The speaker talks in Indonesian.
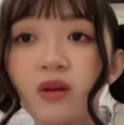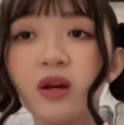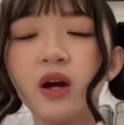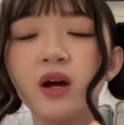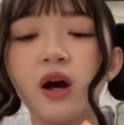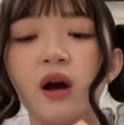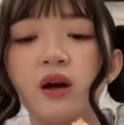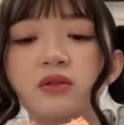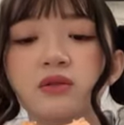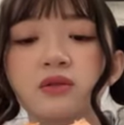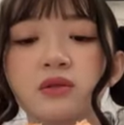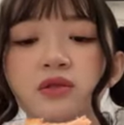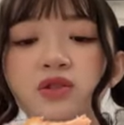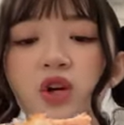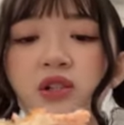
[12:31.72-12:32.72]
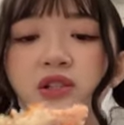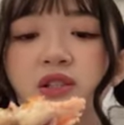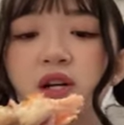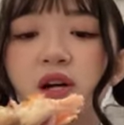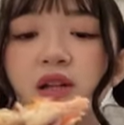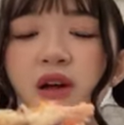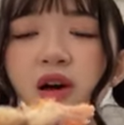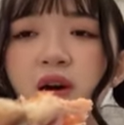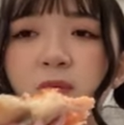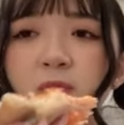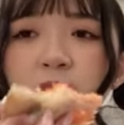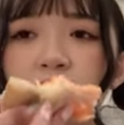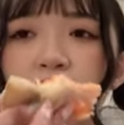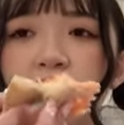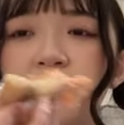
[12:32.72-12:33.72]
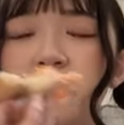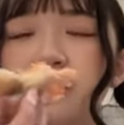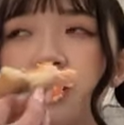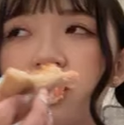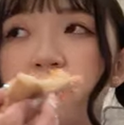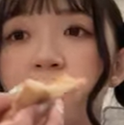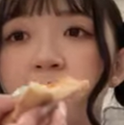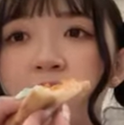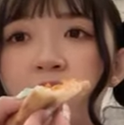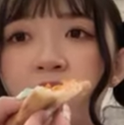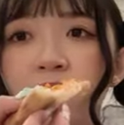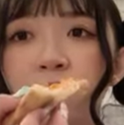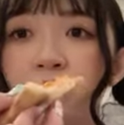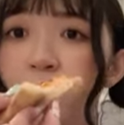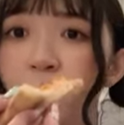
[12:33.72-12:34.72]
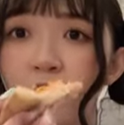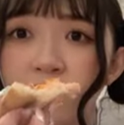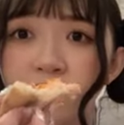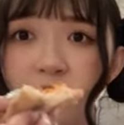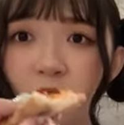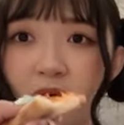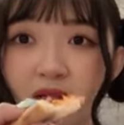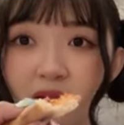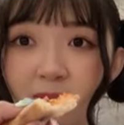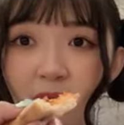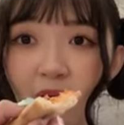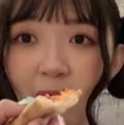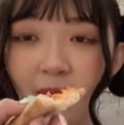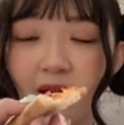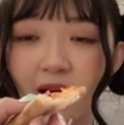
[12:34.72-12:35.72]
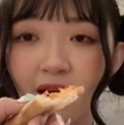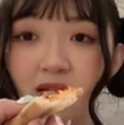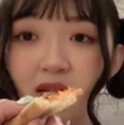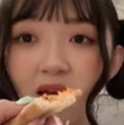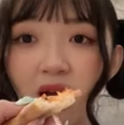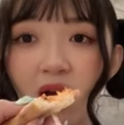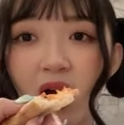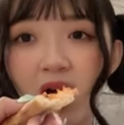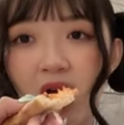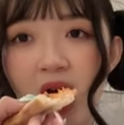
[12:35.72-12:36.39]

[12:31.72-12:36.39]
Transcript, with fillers: Iya ya. Soalnya anak Ramune hari ini belum mulai show gak sih makanya pada SR ya.